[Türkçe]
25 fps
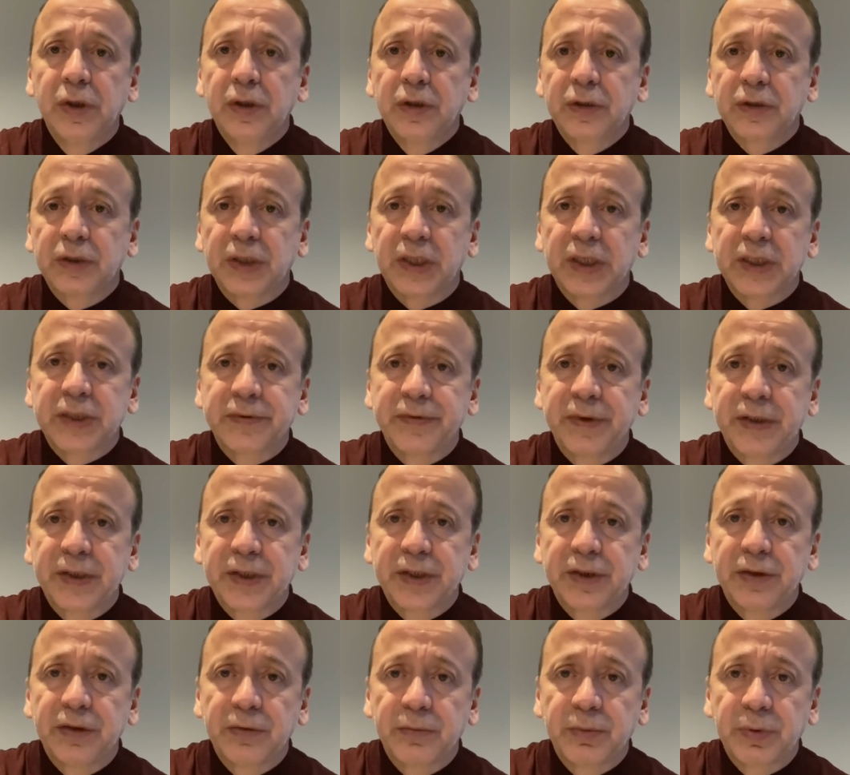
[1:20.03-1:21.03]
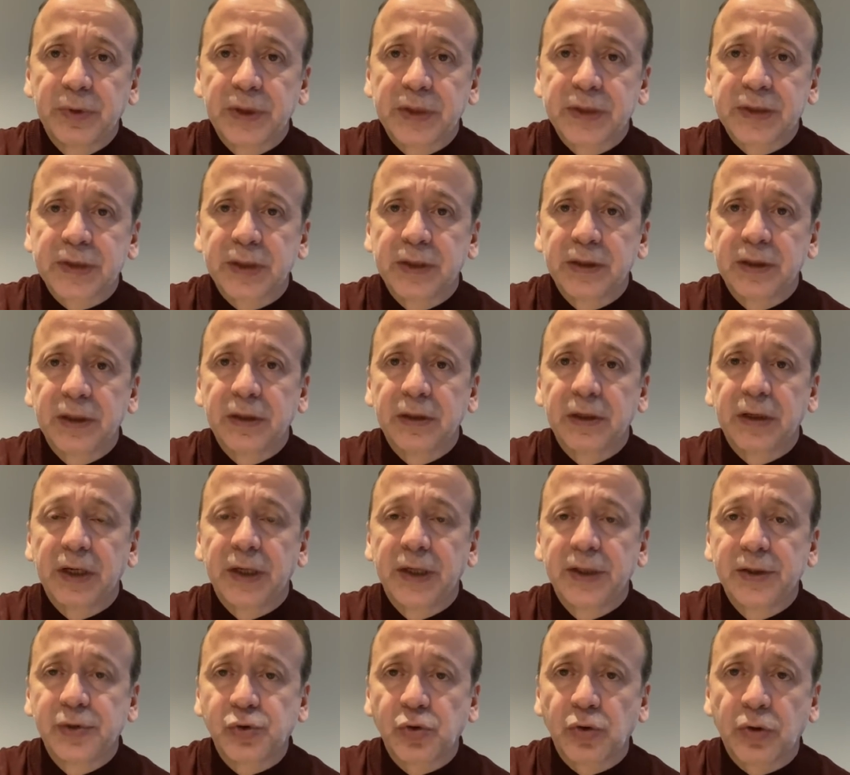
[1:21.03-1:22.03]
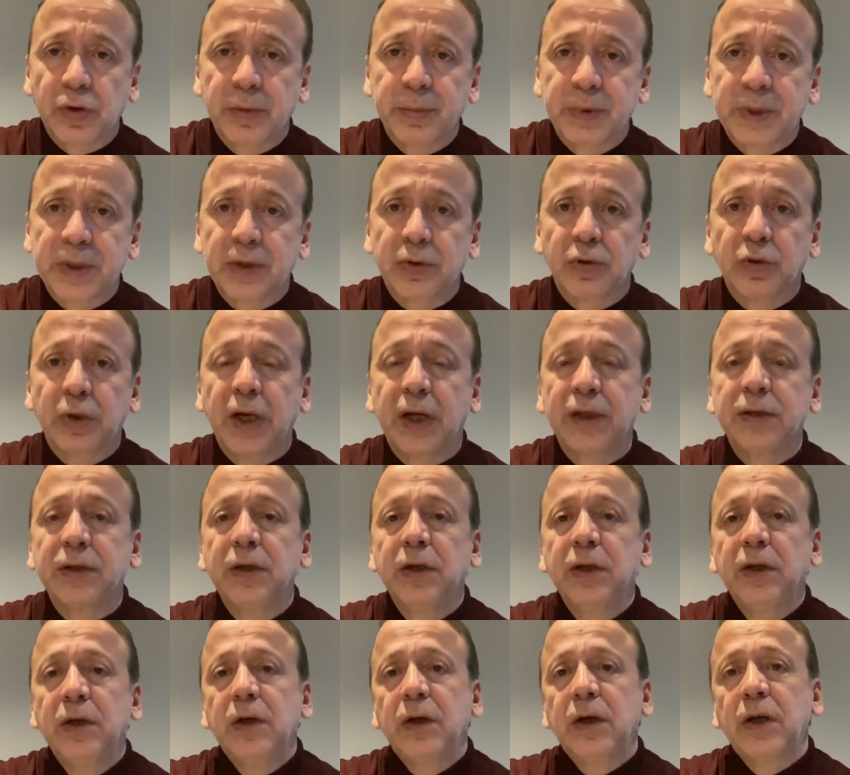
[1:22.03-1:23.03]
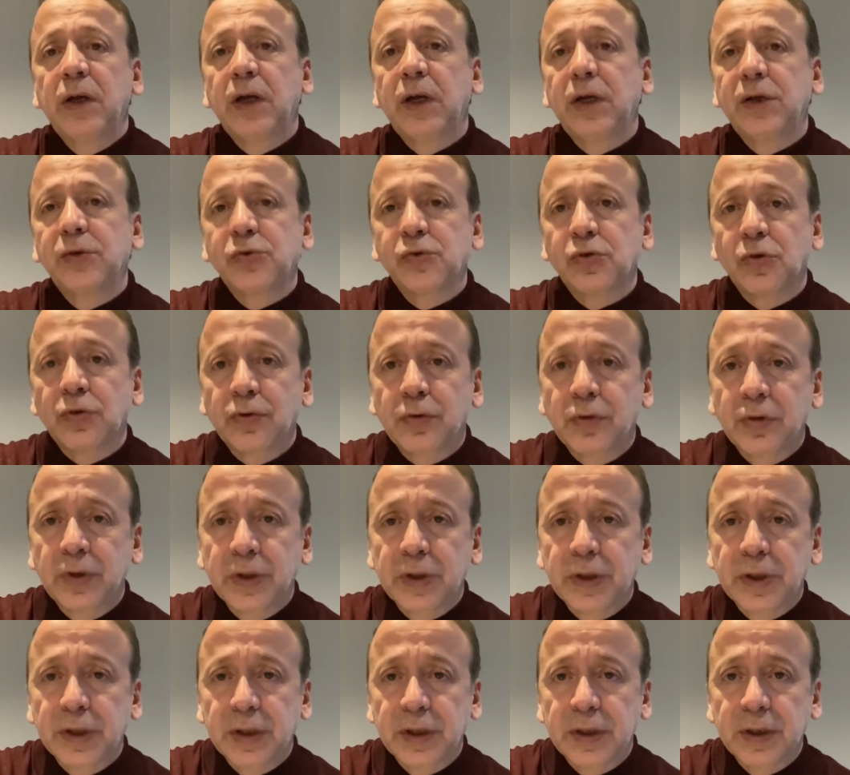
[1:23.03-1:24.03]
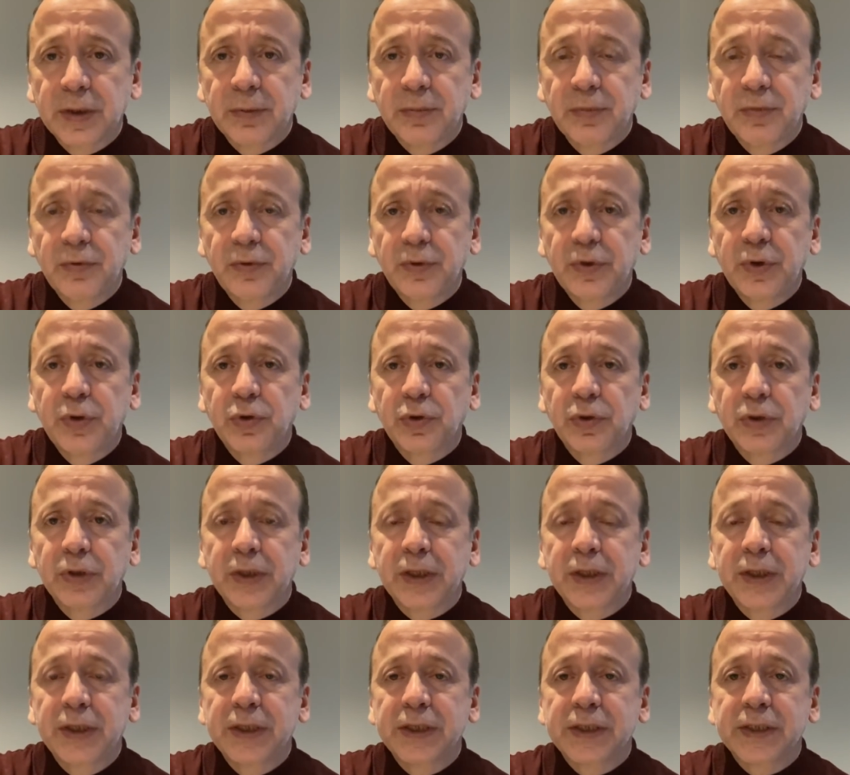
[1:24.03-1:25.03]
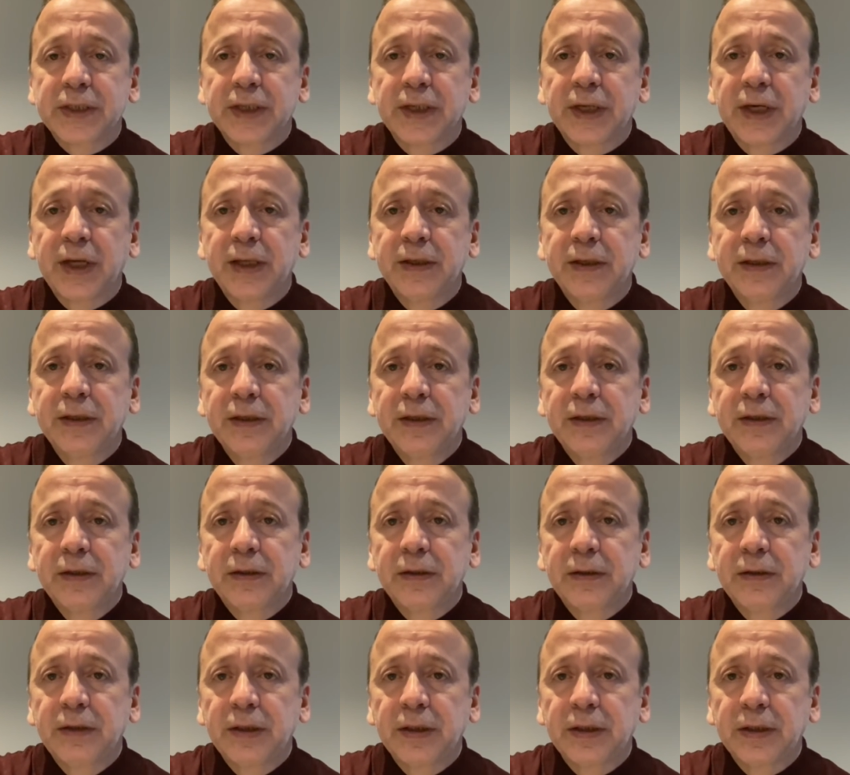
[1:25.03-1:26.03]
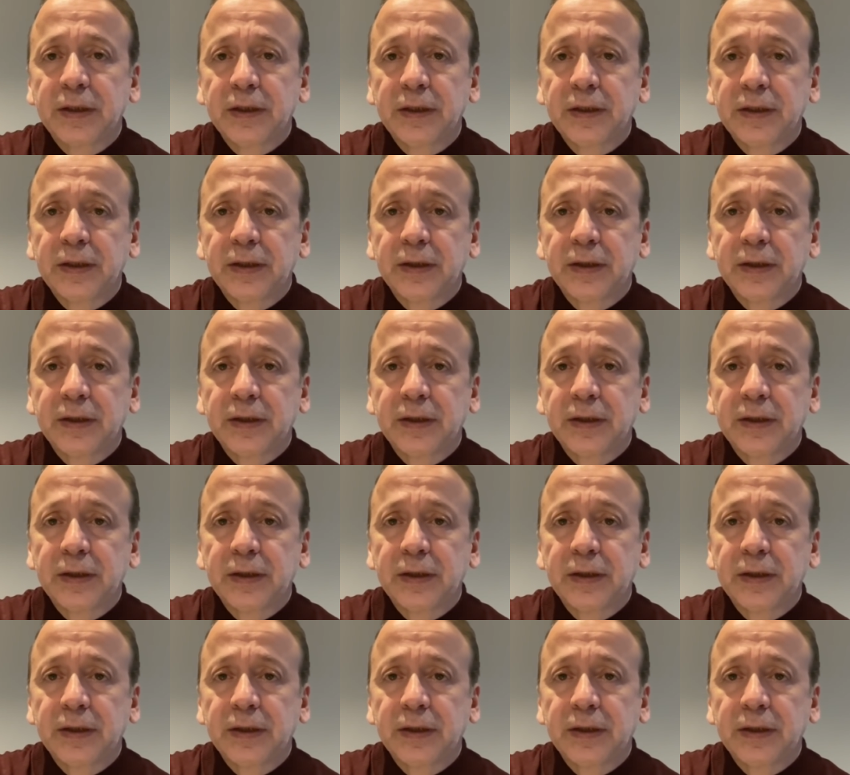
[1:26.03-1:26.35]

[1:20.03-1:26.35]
Transfer TV Plus kanalına en çok abone olan, en çok e, videoları izleyen e,